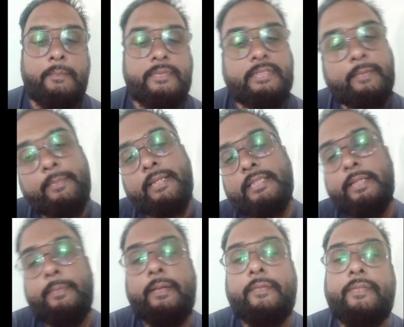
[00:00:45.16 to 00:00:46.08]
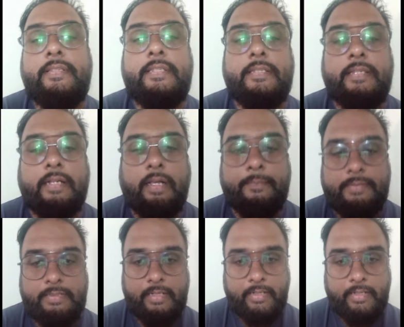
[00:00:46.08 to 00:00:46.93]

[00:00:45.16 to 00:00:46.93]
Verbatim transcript: हम सब ने जेबरा फिंचेस से काम